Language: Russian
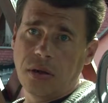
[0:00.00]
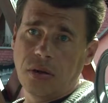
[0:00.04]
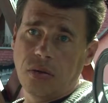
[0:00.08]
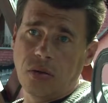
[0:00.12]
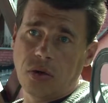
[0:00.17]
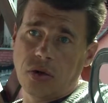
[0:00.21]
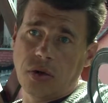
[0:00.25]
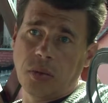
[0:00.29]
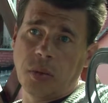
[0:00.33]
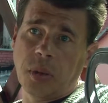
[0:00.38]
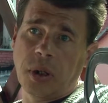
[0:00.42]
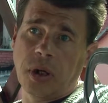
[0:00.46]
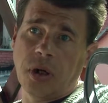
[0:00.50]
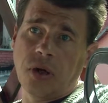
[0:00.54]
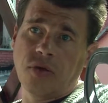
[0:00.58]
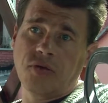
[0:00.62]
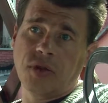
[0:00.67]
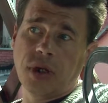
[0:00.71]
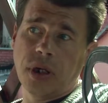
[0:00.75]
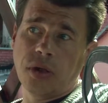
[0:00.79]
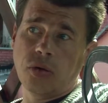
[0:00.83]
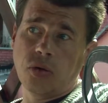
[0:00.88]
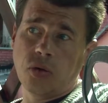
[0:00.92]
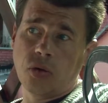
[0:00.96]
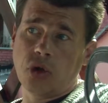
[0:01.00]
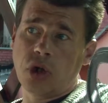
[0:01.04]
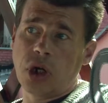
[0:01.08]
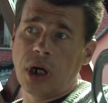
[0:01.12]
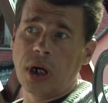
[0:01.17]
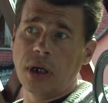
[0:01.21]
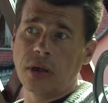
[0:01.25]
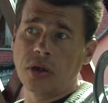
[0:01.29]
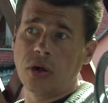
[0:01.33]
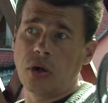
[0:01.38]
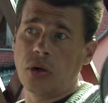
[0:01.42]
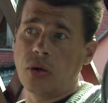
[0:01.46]
Вот, например, взять ту же
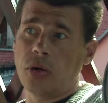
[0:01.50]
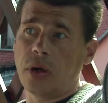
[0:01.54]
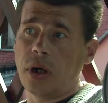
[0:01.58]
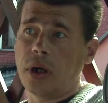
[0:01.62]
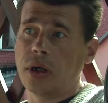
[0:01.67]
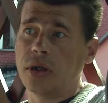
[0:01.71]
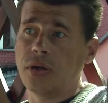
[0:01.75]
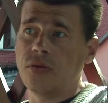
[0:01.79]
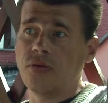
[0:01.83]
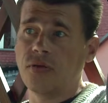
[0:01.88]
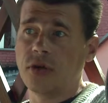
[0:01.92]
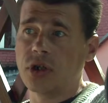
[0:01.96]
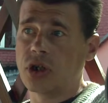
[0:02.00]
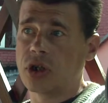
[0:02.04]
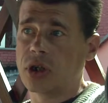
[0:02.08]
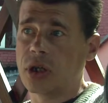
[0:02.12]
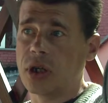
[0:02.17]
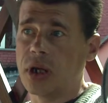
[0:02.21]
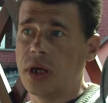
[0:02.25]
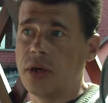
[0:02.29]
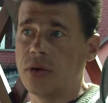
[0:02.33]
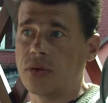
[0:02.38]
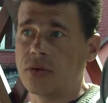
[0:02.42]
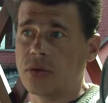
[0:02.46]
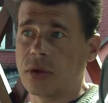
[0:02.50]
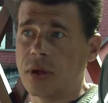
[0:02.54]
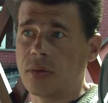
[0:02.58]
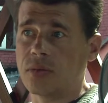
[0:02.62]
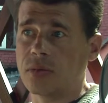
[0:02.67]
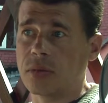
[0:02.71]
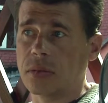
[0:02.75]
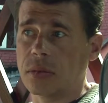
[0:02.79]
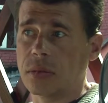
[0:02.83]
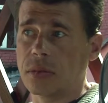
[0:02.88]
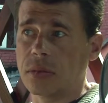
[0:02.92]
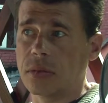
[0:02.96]
Англию, они вычисляют
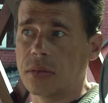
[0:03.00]
там,